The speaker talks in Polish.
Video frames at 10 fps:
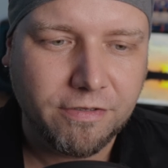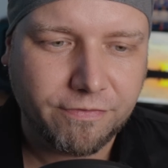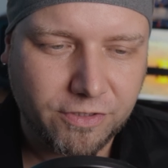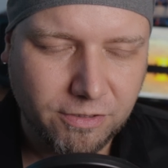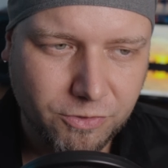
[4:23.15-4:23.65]

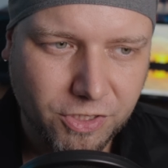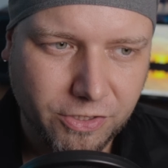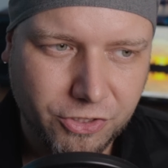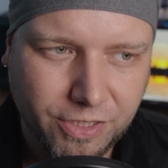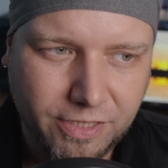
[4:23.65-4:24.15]
W tym
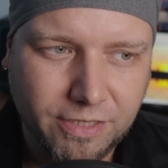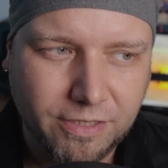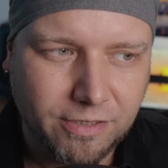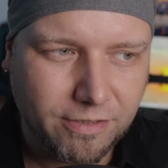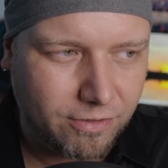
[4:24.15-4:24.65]
czasie
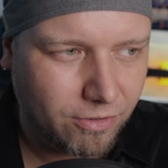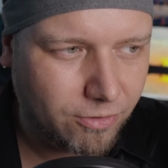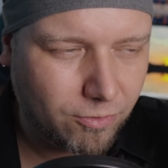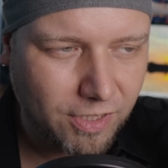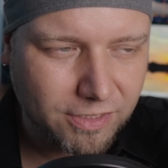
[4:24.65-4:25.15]

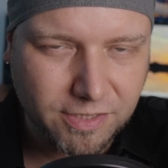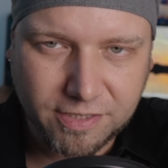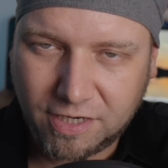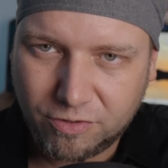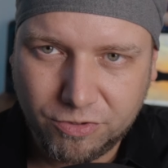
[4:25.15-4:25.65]
okulary
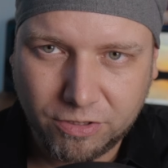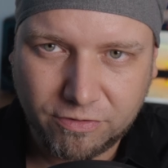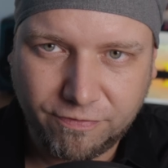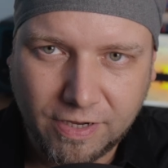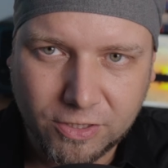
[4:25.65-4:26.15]
skanują
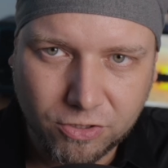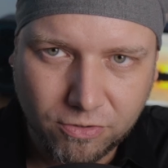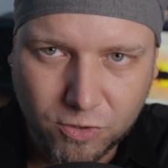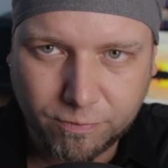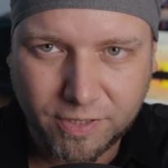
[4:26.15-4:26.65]
twarz
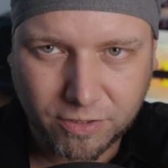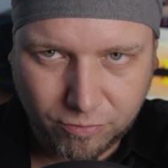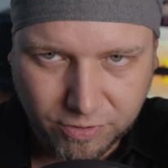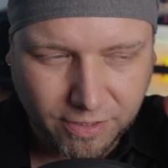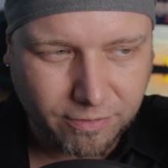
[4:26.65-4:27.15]
osób, na
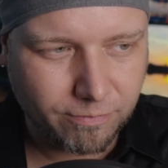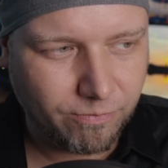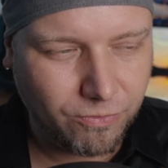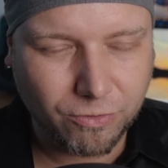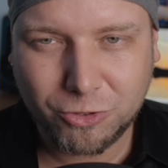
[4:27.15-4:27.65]
które
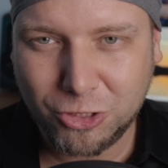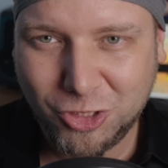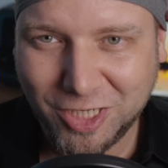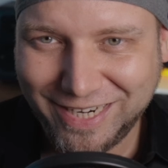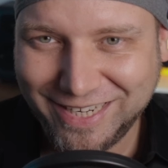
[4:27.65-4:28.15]

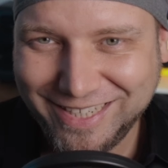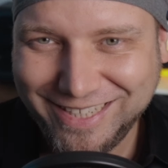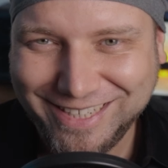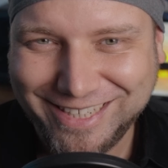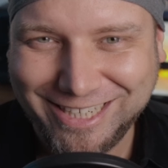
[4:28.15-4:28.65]
nosiciel
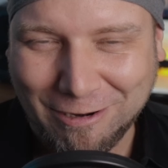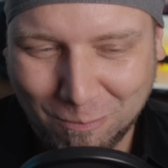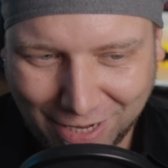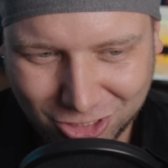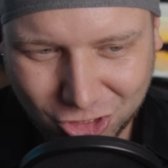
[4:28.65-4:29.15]
e,
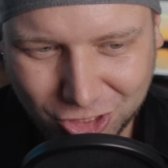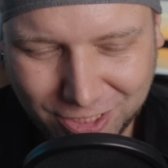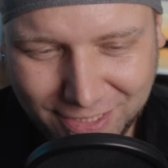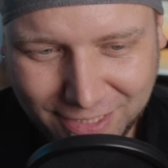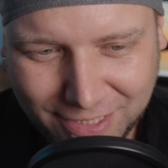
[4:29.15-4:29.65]
patrzy.